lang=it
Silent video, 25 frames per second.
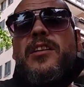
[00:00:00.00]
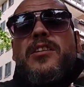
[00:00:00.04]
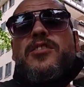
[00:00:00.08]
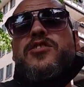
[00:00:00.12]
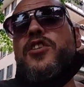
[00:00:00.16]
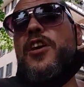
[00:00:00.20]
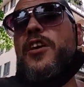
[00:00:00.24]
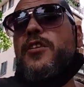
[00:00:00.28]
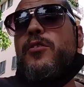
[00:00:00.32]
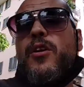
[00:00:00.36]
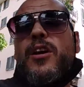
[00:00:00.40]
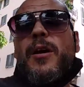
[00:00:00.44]

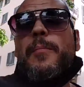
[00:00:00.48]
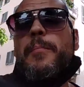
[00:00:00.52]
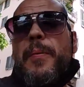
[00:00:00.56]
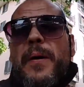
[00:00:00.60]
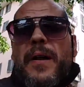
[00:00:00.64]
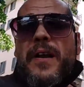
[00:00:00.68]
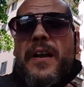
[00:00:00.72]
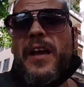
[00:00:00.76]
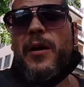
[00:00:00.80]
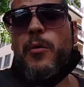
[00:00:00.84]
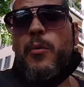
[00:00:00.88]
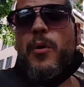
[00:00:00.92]
dicendo che
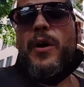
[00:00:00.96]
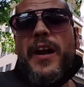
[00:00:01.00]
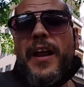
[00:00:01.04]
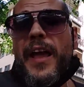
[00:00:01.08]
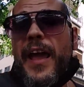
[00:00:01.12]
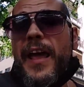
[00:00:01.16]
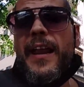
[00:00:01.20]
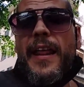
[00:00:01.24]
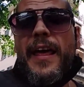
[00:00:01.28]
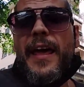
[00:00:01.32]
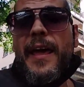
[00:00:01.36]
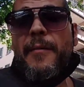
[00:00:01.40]
per le
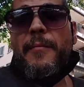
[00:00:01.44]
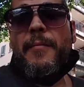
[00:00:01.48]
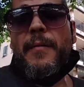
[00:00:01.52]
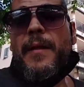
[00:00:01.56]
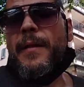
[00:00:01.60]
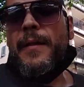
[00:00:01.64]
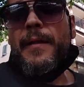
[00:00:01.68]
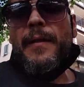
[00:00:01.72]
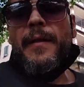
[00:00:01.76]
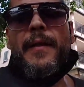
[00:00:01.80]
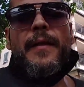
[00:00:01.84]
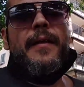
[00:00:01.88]
querele
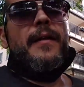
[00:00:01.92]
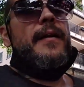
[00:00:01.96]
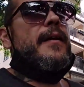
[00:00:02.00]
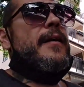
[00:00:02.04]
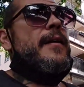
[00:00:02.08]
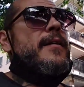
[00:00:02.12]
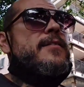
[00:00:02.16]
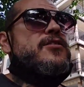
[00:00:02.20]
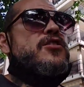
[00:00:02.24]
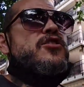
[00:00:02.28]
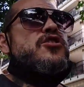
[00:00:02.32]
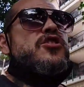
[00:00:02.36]

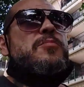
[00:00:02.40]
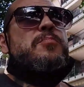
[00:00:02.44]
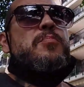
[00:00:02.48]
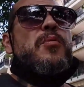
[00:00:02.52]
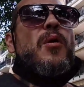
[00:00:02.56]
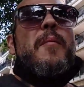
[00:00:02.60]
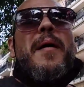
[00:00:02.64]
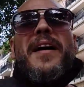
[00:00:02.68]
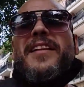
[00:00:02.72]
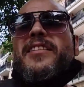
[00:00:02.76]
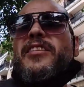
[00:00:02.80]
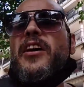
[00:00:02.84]
ci si
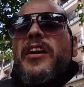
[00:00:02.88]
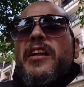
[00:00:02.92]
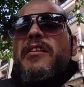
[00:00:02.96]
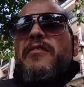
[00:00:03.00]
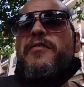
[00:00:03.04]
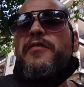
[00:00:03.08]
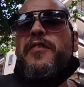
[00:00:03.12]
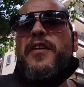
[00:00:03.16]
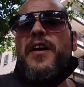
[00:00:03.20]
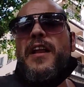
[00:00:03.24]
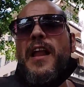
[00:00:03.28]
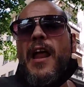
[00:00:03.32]
può mettere
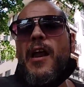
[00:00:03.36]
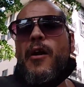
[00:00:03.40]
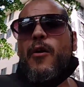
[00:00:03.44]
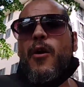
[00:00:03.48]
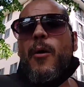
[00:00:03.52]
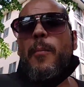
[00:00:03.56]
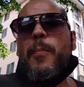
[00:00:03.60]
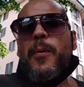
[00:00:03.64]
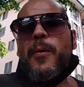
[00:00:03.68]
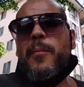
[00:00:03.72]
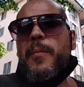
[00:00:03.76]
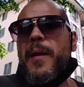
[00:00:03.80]
in fila, non
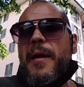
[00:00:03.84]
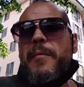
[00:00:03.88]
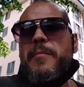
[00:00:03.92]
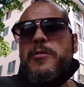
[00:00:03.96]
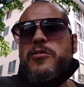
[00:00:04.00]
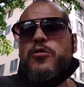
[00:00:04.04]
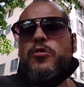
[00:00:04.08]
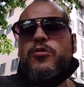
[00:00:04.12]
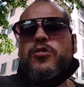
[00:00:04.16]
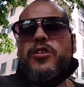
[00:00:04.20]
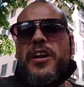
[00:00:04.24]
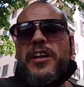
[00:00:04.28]
ho
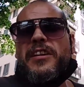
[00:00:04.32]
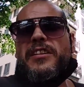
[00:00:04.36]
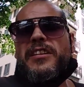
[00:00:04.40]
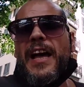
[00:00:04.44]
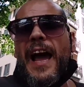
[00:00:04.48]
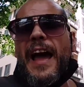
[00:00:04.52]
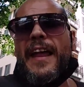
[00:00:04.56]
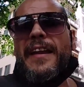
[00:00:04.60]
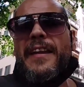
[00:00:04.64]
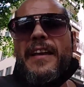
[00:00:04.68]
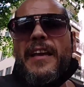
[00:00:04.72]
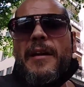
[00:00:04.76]
problemi, sono
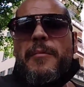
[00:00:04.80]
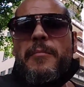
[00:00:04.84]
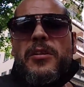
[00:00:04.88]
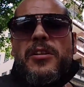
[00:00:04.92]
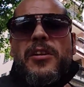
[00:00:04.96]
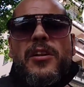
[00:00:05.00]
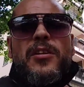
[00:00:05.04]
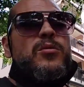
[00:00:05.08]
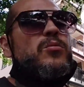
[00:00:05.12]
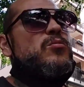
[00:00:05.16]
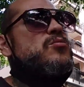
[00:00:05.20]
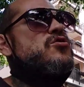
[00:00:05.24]
30 anni che mi
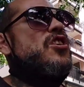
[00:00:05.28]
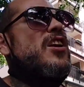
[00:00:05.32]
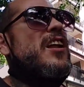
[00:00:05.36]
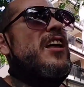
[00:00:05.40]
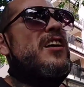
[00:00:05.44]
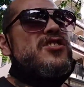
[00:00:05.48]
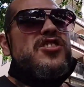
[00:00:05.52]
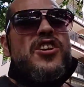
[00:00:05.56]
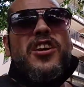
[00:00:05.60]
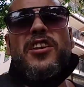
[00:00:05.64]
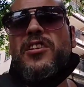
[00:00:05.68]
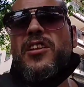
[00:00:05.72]
denuncia
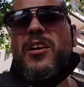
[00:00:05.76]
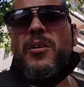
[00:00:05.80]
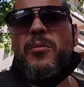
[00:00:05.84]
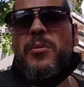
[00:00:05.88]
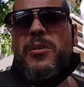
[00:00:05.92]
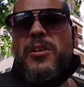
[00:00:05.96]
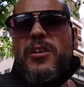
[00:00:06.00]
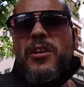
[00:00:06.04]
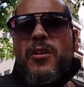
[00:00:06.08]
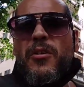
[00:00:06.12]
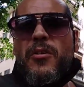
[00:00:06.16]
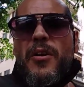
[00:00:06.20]
la gente,
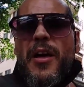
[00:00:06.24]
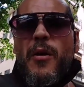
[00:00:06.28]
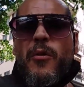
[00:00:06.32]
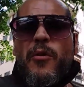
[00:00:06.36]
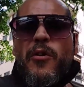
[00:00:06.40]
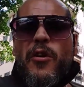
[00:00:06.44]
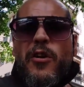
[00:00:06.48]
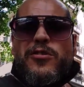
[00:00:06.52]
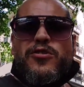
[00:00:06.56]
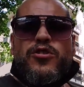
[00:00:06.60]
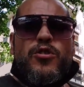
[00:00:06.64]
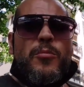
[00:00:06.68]
quindi non è un
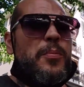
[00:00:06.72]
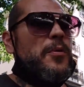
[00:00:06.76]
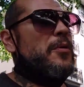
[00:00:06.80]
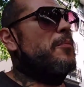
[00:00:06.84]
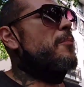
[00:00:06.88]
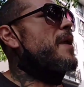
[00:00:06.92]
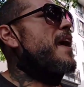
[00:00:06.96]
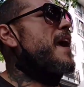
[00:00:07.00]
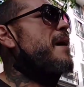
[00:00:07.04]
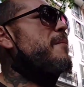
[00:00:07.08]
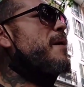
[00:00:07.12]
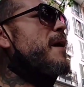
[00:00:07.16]
grosso
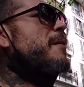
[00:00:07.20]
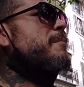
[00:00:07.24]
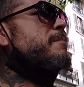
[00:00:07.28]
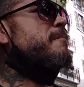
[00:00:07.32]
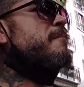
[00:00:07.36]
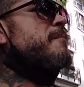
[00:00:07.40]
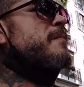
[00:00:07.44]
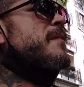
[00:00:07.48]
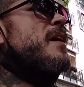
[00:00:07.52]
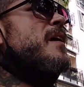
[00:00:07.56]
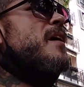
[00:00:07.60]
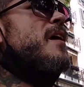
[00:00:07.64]
problema.
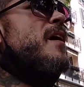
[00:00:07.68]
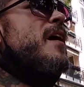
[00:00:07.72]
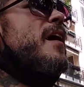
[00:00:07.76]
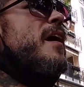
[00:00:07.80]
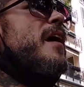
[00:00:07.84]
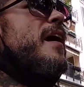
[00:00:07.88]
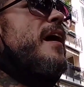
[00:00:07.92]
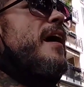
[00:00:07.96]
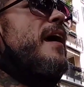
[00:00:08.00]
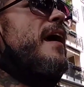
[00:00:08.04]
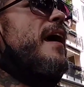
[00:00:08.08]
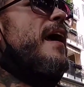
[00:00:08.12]

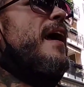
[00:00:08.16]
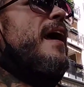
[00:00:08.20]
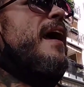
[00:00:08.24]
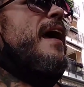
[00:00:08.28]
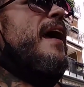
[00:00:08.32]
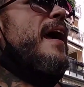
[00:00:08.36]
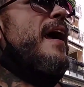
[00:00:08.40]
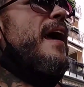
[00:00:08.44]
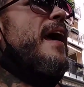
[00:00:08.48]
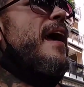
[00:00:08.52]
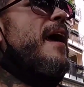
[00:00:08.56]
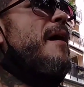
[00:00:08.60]

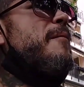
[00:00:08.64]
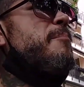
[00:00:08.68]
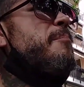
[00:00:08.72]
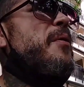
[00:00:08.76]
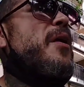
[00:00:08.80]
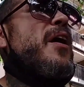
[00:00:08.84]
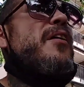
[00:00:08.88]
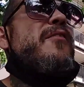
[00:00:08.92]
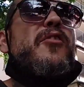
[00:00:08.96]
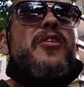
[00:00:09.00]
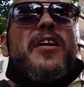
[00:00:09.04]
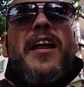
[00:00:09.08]
Eh,
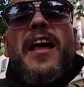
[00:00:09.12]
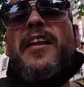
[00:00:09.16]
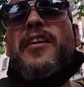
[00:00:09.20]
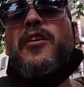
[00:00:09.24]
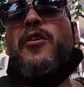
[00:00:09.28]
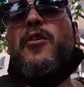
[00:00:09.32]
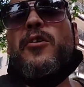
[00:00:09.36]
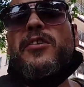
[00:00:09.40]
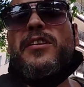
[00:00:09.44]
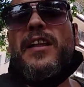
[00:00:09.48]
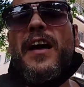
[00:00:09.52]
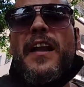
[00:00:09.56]
però vorrei
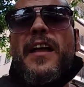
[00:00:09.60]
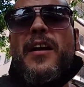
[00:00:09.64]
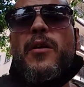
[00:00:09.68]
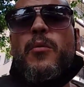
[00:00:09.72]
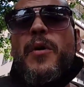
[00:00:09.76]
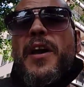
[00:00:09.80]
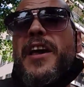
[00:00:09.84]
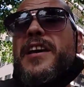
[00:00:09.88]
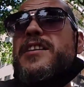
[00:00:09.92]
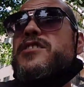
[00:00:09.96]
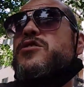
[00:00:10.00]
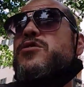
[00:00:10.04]
ricordare
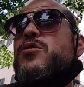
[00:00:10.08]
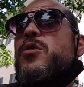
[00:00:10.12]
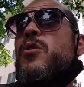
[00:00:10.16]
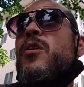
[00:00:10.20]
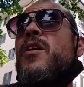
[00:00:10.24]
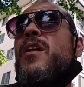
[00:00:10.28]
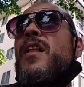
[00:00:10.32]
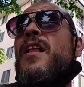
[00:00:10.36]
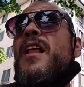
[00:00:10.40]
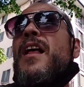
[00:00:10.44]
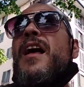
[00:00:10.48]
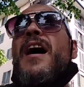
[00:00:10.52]
questo,
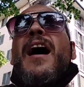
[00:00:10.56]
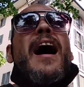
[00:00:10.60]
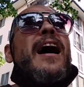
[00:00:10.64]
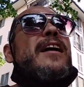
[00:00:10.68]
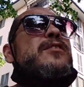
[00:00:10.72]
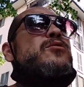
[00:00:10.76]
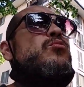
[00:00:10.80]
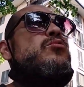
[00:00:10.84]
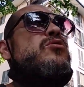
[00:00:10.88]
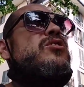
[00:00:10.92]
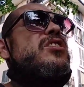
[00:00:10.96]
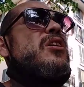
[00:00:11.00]

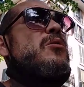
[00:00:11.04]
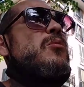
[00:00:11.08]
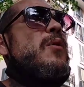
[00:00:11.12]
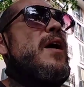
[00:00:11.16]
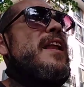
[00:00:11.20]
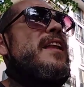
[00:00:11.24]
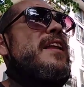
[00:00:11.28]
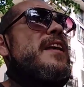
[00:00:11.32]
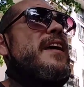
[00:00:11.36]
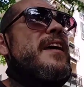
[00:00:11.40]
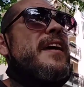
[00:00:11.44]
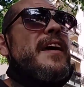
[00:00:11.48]
a tutti
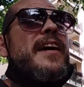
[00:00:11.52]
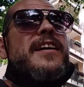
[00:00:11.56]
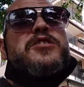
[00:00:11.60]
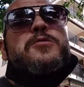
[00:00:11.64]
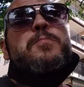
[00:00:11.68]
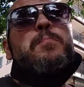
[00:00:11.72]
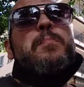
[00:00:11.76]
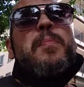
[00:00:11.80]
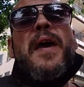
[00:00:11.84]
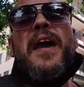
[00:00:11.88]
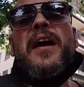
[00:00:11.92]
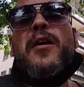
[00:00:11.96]
quelli che
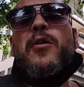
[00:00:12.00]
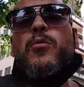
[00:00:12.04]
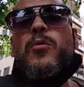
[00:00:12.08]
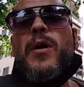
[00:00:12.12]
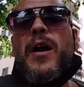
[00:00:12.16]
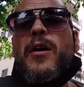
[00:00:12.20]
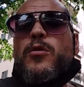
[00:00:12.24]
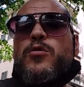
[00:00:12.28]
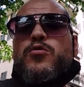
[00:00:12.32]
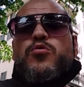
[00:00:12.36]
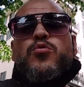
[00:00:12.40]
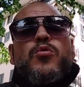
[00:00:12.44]

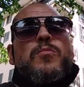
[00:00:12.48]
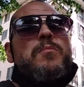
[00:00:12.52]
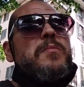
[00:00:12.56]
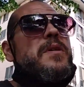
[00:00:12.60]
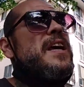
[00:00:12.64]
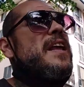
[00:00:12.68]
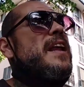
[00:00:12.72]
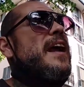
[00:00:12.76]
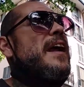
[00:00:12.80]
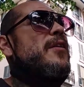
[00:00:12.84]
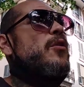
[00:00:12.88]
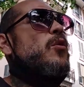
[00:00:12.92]
speculano sul
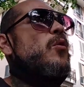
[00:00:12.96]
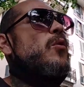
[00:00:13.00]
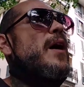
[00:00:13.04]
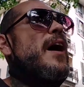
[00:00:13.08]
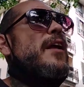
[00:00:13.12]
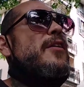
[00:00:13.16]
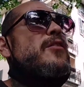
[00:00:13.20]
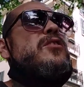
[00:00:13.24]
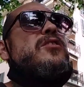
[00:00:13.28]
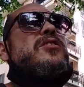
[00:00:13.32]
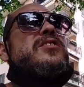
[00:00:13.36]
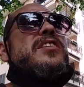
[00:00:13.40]
Milan o
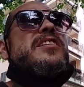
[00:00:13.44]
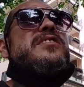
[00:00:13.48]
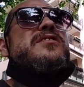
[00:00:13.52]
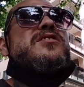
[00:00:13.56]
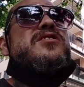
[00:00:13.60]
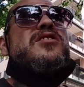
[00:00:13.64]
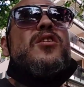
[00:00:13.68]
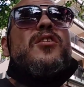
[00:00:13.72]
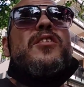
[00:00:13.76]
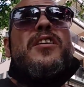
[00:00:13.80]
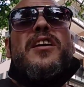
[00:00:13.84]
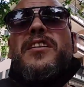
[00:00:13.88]
hanno
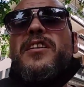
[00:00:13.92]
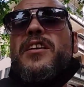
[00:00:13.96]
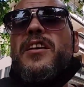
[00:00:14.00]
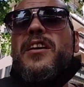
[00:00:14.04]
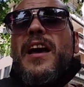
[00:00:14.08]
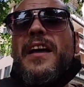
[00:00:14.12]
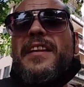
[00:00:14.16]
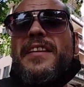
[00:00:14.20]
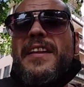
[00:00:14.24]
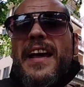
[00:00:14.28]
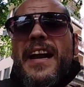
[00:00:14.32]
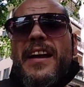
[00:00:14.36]
intenzione
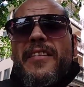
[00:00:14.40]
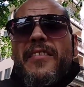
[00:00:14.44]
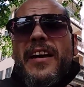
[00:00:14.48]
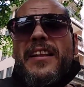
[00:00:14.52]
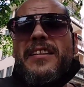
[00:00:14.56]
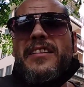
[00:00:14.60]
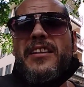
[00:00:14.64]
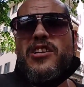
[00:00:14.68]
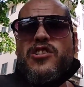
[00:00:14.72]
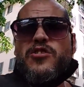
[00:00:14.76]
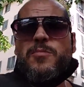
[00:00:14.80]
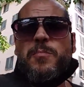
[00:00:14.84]
di andare
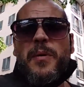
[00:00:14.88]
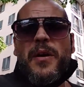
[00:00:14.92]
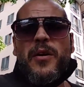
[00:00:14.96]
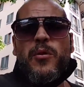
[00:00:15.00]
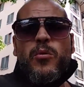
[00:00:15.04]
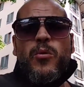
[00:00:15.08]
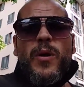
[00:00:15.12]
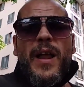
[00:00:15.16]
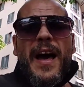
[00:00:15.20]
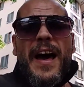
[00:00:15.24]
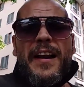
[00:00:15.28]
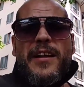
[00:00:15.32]
avanti a
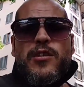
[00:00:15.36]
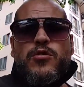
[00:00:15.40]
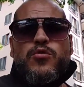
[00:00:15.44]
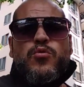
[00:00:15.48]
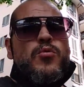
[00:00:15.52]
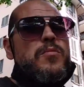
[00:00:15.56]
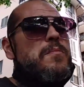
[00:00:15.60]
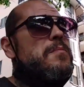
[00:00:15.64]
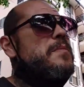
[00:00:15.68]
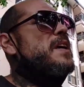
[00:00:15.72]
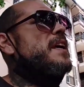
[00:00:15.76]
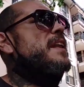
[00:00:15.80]
speculare
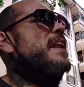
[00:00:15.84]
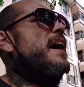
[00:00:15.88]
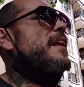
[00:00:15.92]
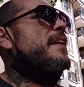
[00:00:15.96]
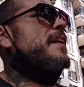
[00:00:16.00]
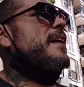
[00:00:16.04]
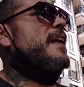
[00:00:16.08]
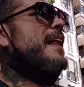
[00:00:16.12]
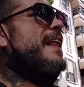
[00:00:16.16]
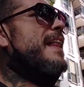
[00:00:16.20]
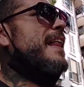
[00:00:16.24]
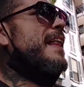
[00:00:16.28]
sul Milan,